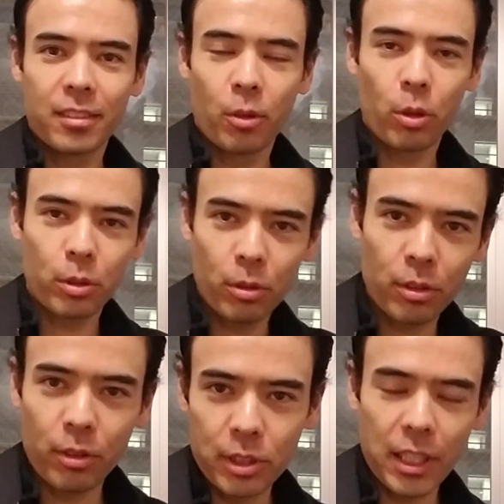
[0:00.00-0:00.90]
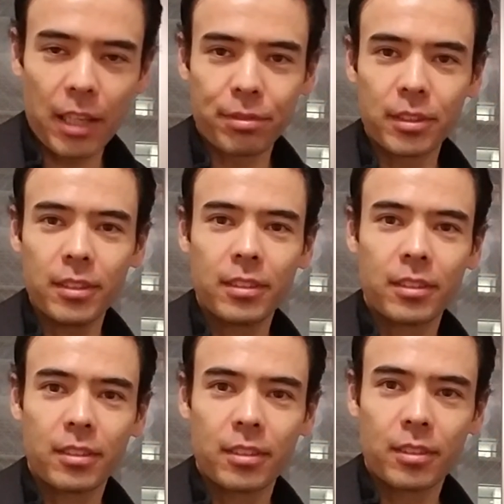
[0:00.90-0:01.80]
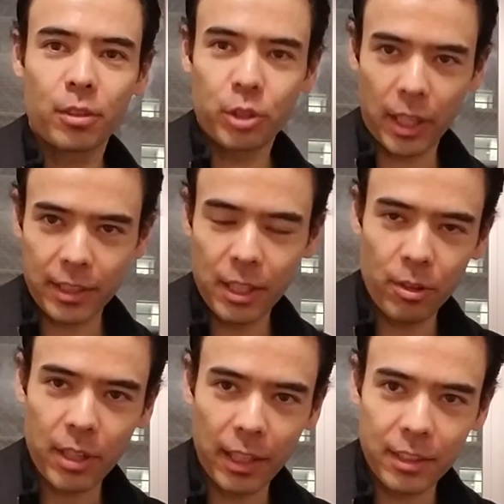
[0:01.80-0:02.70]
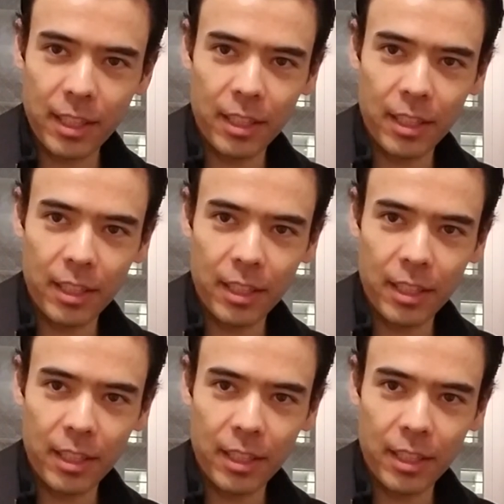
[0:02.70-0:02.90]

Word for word: ほとんどの政府の借金を買って